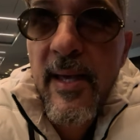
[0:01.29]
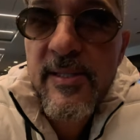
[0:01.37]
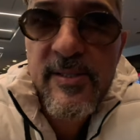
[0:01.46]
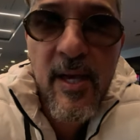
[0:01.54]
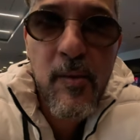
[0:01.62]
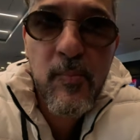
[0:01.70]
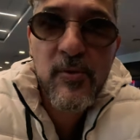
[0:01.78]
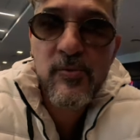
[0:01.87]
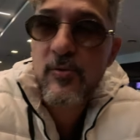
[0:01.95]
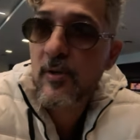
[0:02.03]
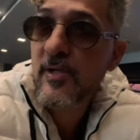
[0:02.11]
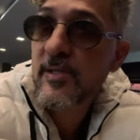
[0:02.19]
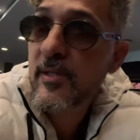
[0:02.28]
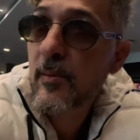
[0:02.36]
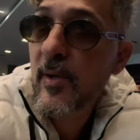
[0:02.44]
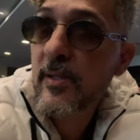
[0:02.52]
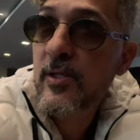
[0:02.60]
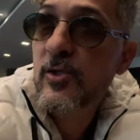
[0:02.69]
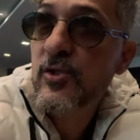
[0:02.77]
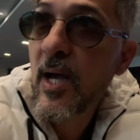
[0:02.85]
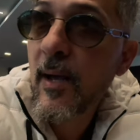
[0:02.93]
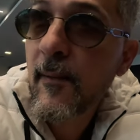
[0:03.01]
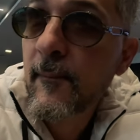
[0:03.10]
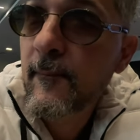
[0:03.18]
É isso aí pessoal, já estamos aqui
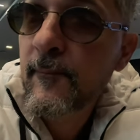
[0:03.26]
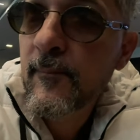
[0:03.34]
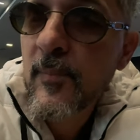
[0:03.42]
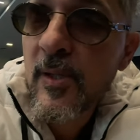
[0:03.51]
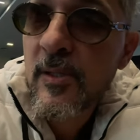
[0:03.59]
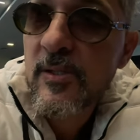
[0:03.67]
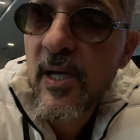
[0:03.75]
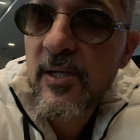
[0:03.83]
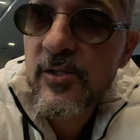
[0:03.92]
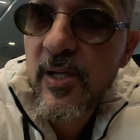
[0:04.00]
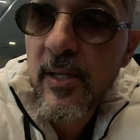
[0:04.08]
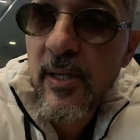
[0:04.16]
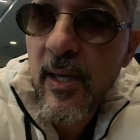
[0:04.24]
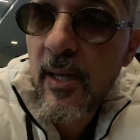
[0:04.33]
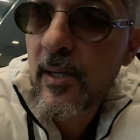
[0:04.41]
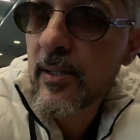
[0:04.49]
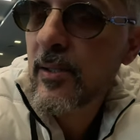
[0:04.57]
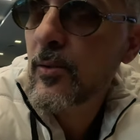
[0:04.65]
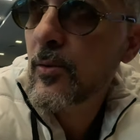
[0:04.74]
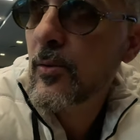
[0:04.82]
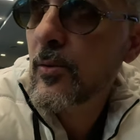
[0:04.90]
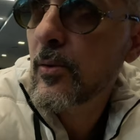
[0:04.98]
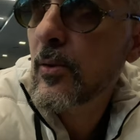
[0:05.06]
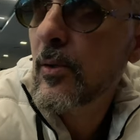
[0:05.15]
já. Já cheguei aqui no,
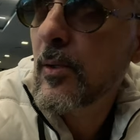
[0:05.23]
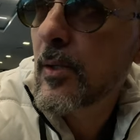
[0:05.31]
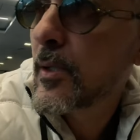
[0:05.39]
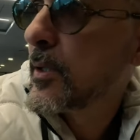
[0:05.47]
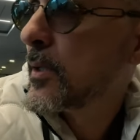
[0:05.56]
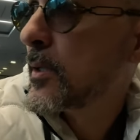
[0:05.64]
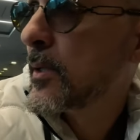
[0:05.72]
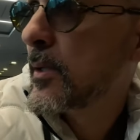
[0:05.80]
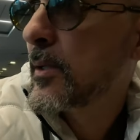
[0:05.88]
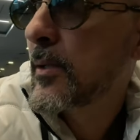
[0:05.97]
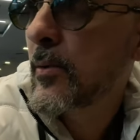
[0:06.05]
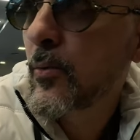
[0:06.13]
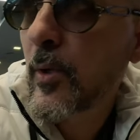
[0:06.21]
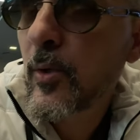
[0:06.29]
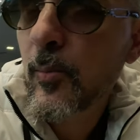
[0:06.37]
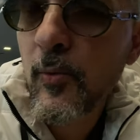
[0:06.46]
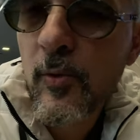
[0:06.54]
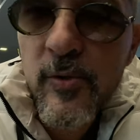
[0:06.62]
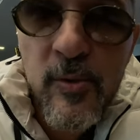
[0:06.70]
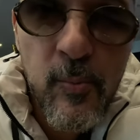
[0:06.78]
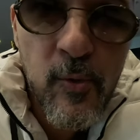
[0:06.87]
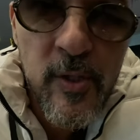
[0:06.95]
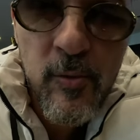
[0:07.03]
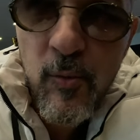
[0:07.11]
no aeroporto de
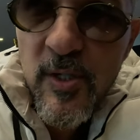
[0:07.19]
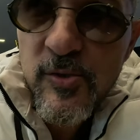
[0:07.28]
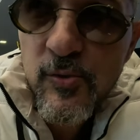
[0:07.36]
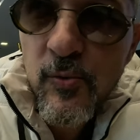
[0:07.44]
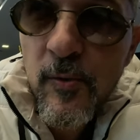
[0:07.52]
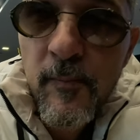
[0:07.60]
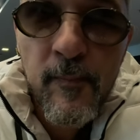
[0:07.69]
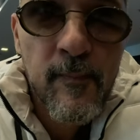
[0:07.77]
Porto Iguaçu.